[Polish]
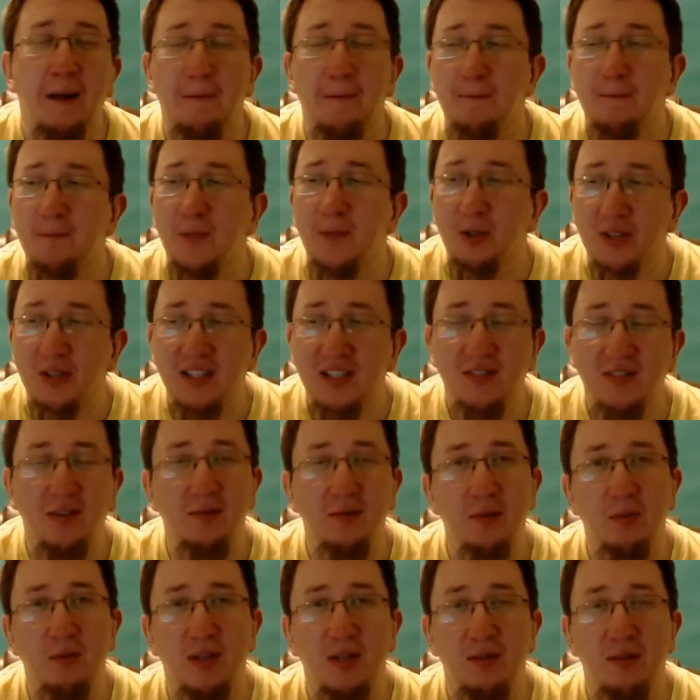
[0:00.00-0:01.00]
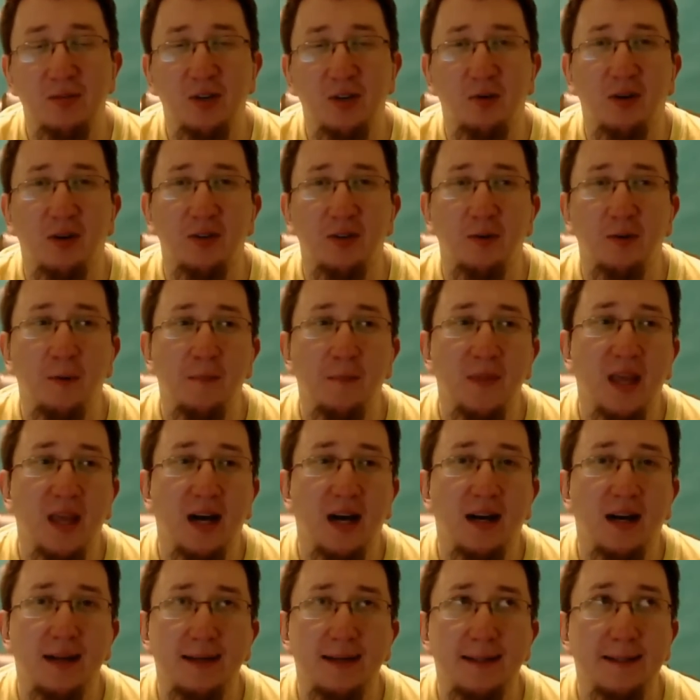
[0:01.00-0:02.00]
No teraz wam nie podam przykładu,
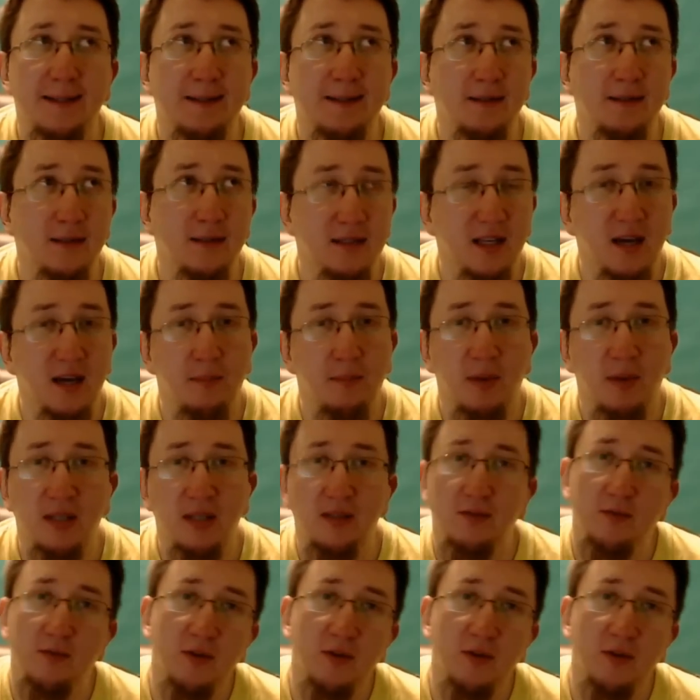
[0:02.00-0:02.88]
ale jest taka pani,